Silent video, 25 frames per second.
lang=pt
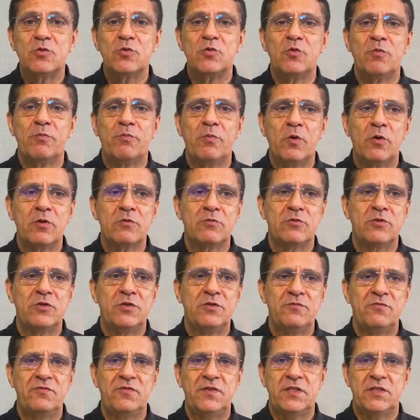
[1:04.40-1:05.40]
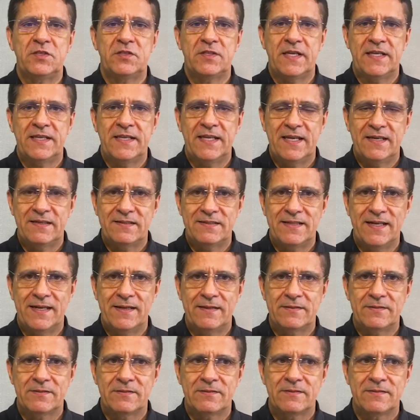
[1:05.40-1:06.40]
isso do ponto de vista
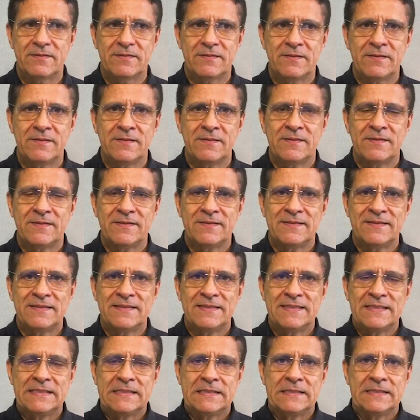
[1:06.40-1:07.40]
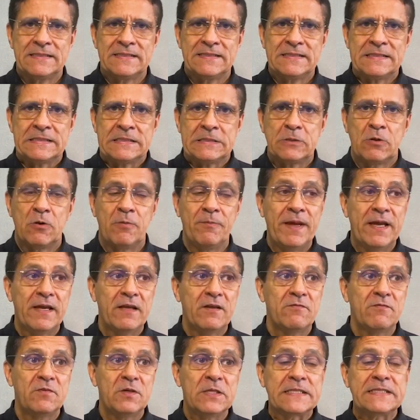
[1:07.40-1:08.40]
energético? Como
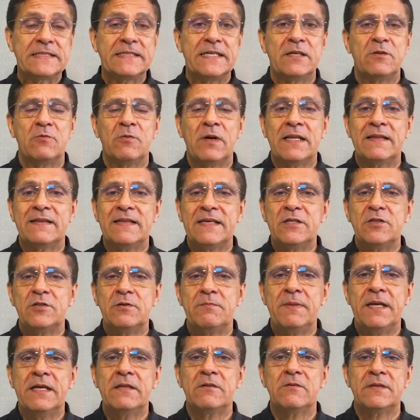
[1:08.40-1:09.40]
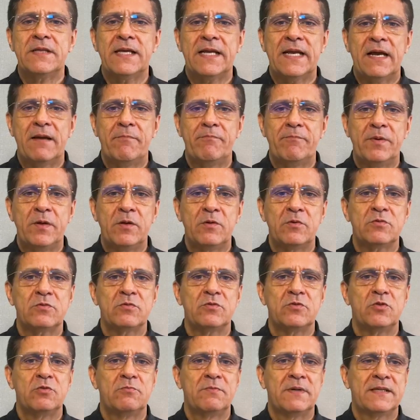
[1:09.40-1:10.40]
é que você, no atendimento
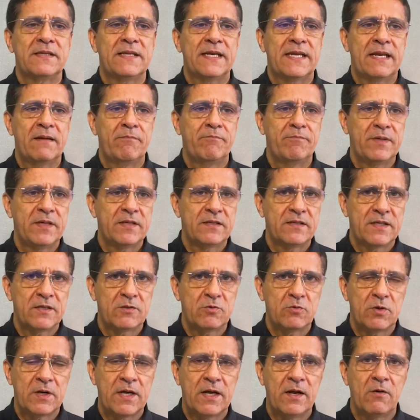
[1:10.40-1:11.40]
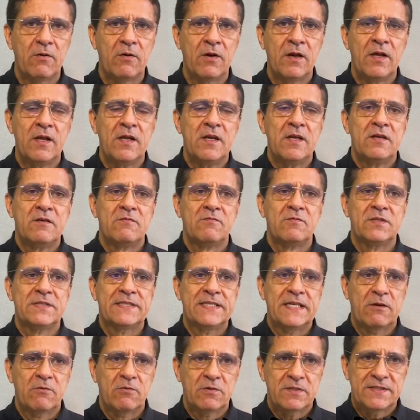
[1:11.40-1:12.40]
terapêutico de uma terapia natural,
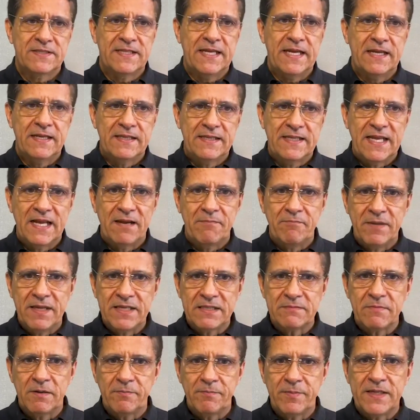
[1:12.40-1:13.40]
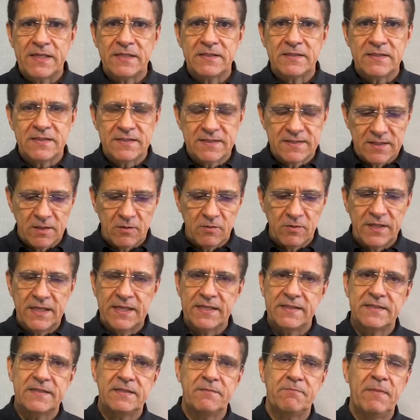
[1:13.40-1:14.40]
você consegue ter a mesma precisão
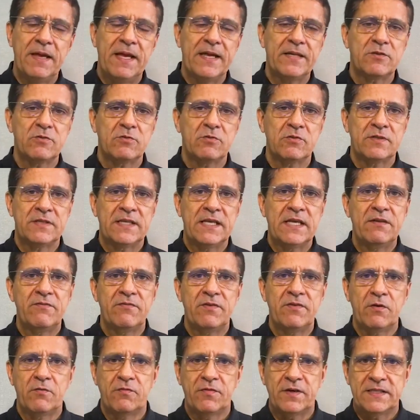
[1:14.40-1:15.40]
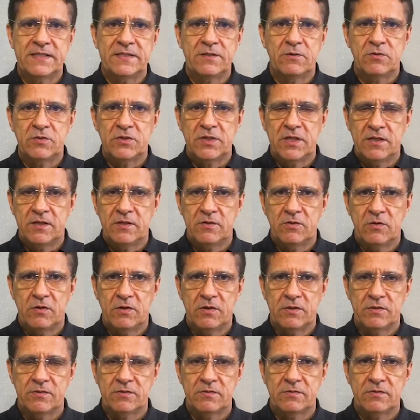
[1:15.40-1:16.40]
que esse médico teve ao fazer um
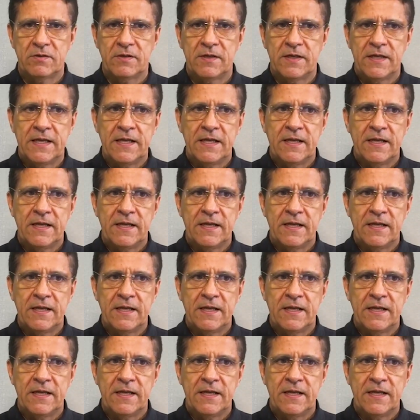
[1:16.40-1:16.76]
diagnóstico?